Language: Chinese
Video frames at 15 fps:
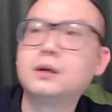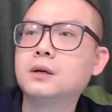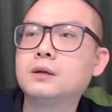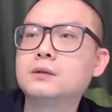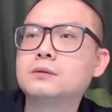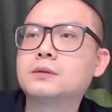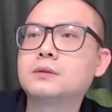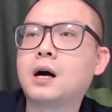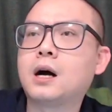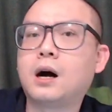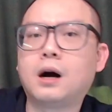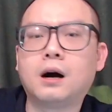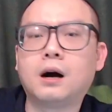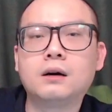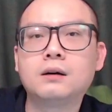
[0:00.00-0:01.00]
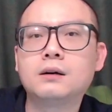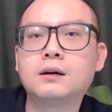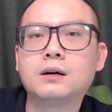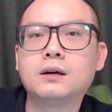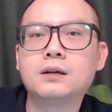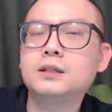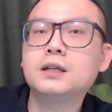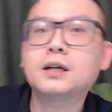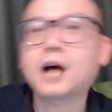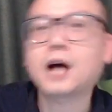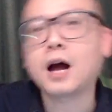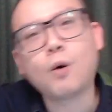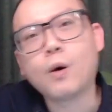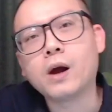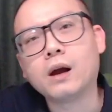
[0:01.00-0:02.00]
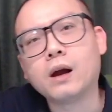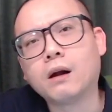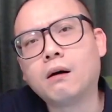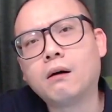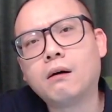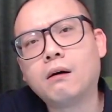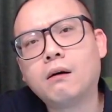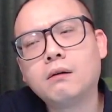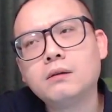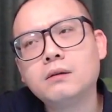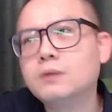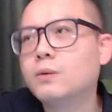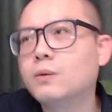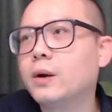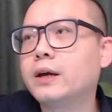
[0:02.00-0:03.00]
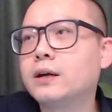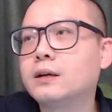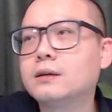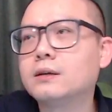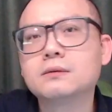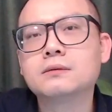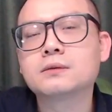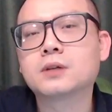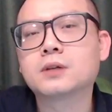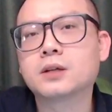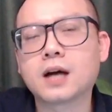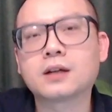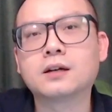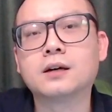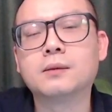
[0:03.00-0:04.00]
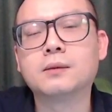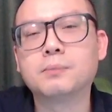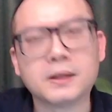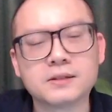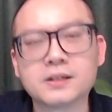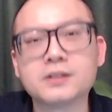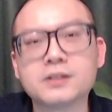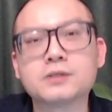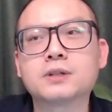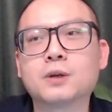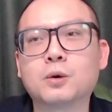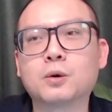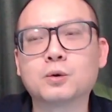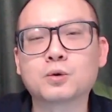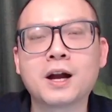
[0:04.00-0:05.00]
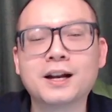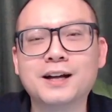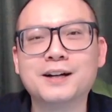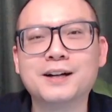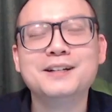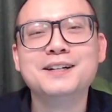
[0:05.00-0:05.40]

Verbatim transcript: 那应该会咯，因为 Tenaga 本身就是垄断了